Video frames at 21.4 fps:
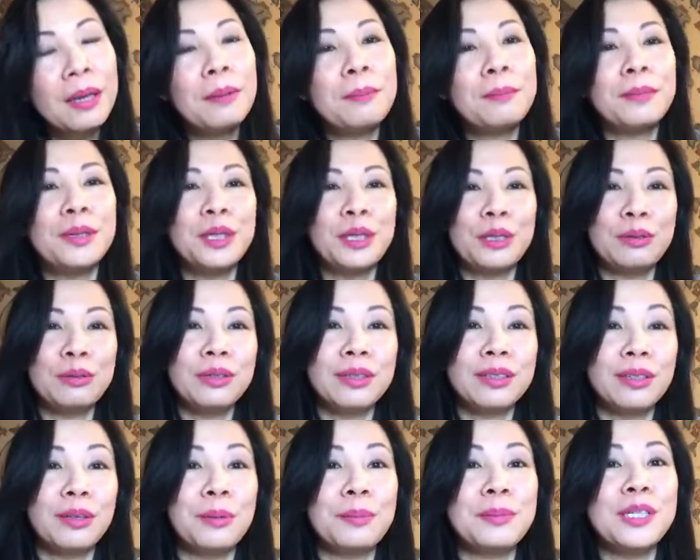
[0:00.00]
mình hiểu
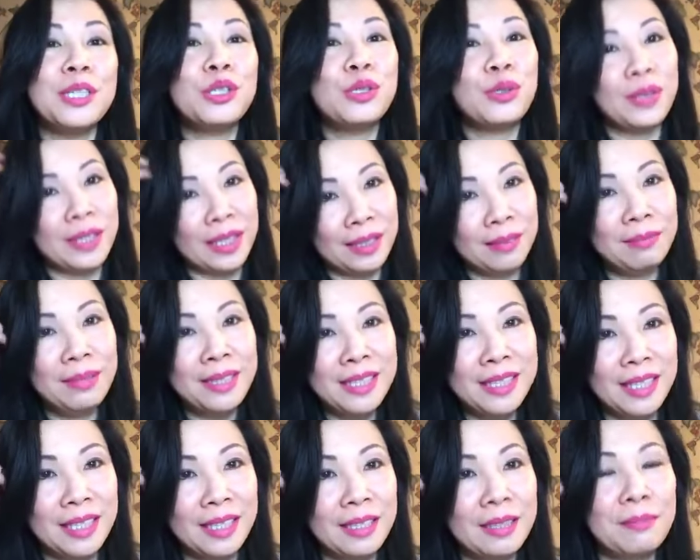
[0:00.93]
được rồi mình chuyển anh
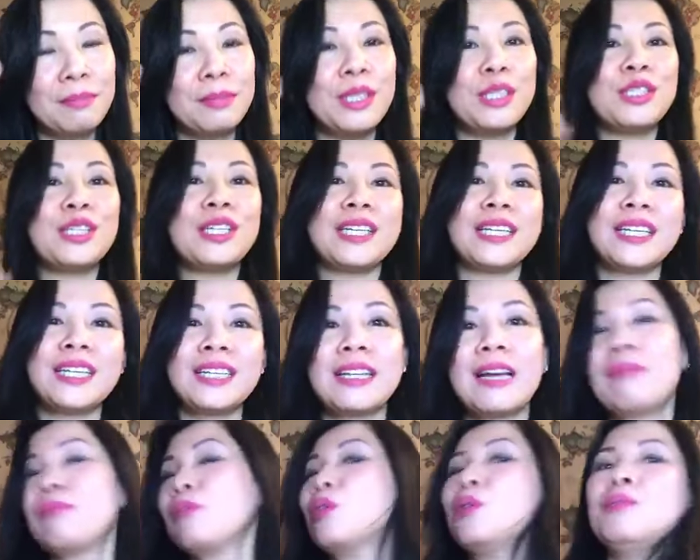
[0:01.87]
chị mình chuyển cái
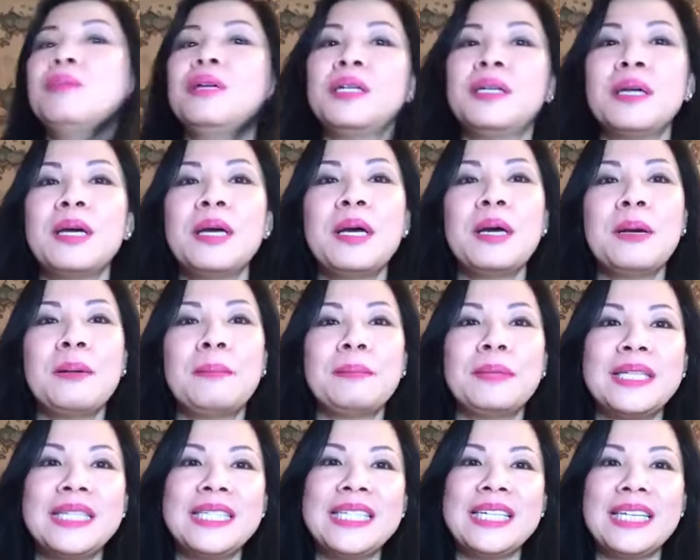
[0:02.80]
tâm của mình
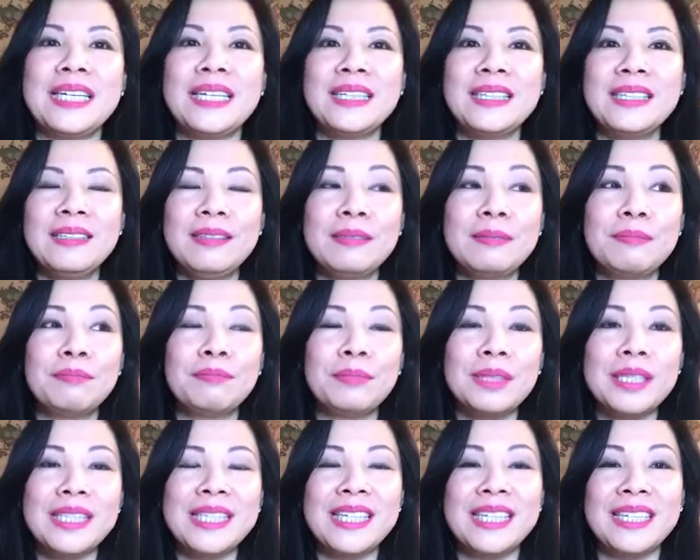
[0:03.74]
mình chuyển
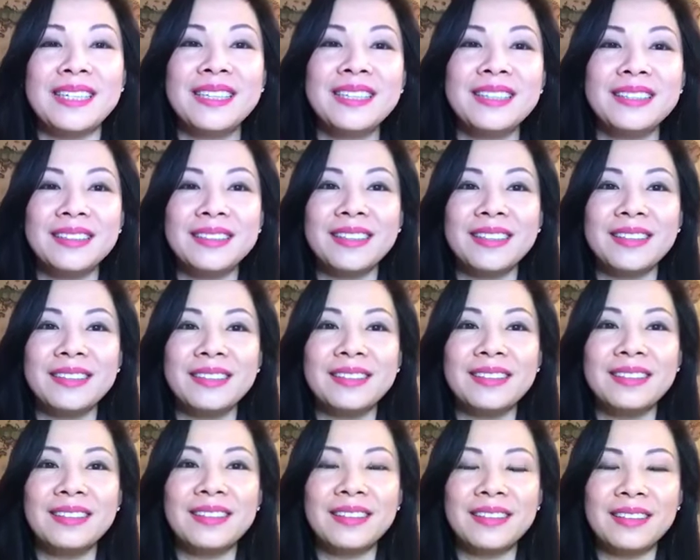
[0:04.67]
mình chuyển từ từ
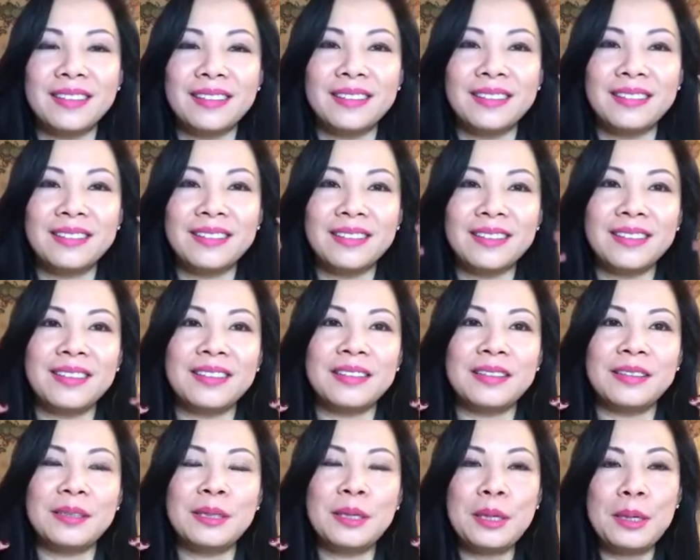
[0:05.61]
từ từ từ từ